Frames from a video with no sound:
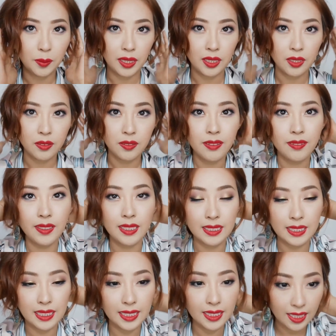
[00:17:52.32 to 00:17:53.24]
我把头发放
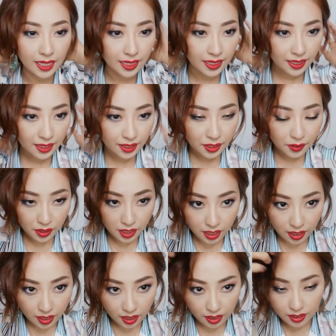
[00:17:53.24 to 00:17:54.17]
下来，因为
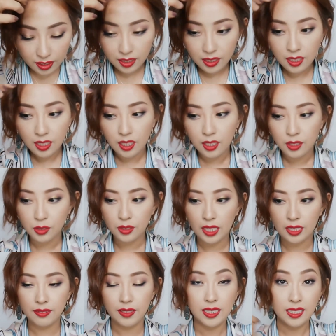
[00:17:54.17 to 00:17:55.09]
刚刚呢就
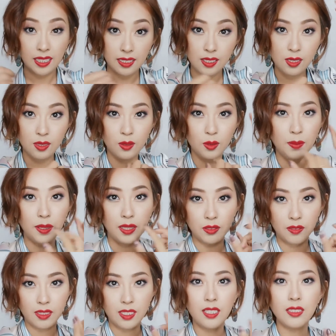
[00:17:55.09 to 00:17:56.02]
戴发带的时候，我把
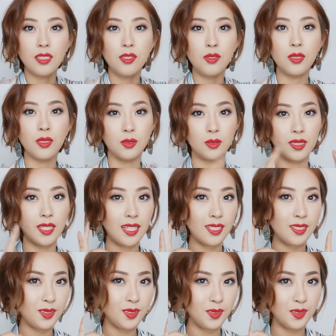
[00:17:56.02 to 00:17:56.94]
头发绕进去了，所以它
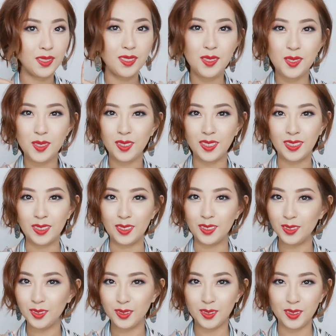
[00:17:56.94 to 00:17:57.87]
就有一个卷
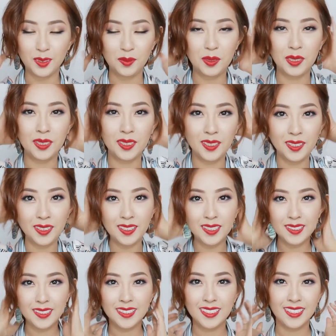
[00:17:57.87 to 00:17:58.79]
度，有没
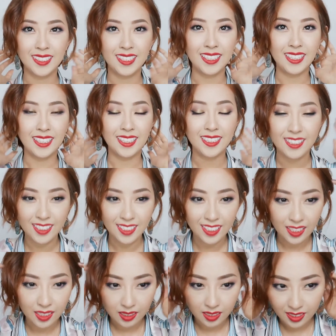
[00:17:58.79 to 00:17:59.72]
有？哎，正
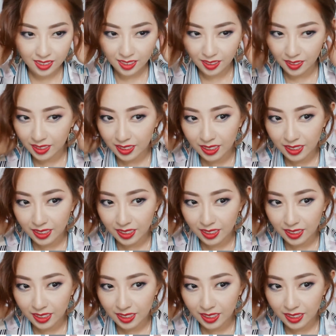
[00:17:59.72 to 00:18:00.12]
好这个造